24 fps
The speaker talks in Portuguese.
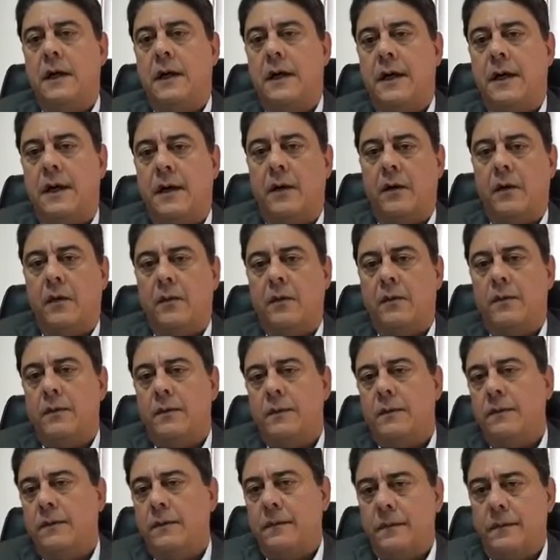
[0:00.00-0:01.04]
ao
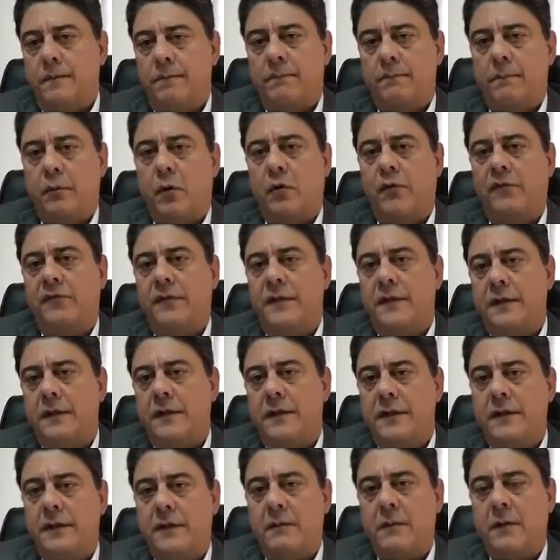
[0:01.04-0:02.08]

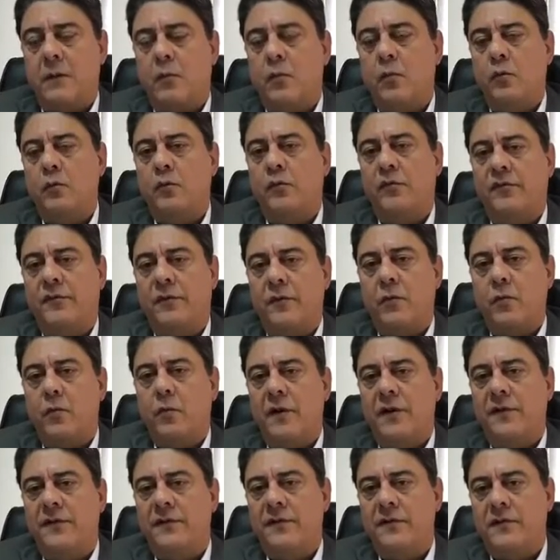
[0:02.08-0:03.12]
proceder a uma condução
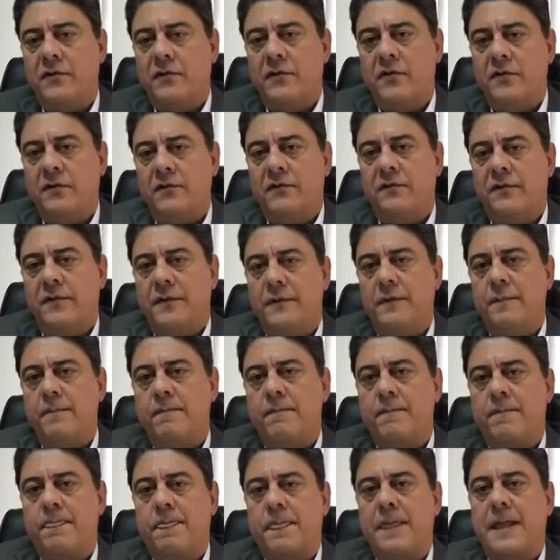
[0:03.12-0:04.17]
coercitiva
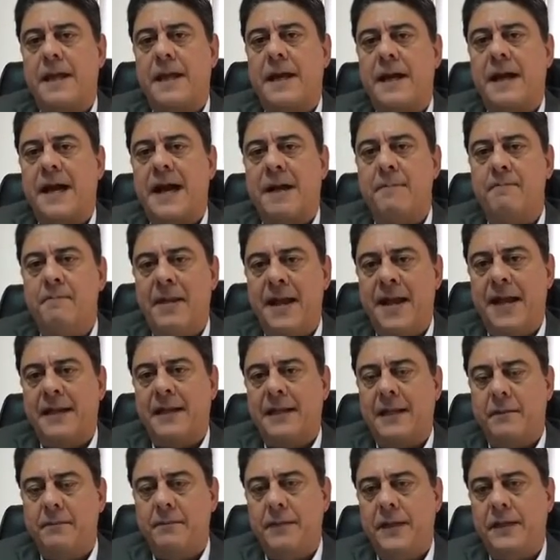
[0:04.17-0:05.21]

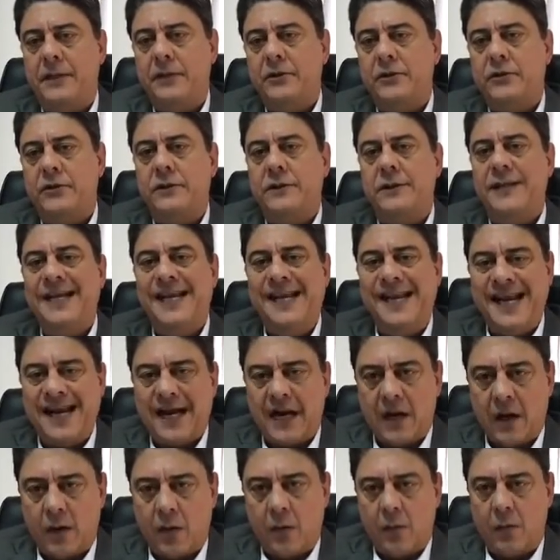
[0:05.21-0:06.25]
abertamente
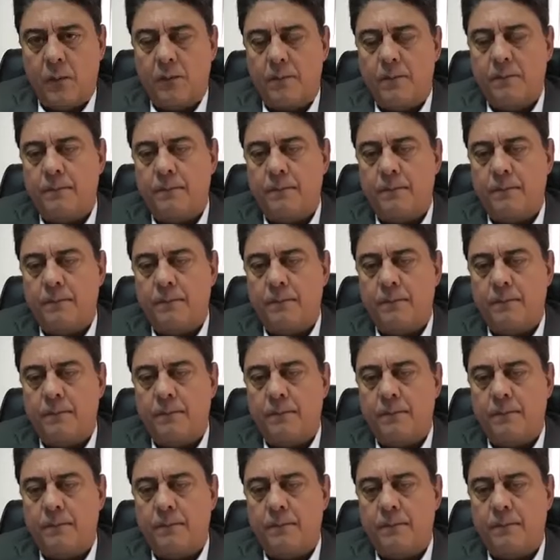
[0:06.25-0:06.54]
ilegal,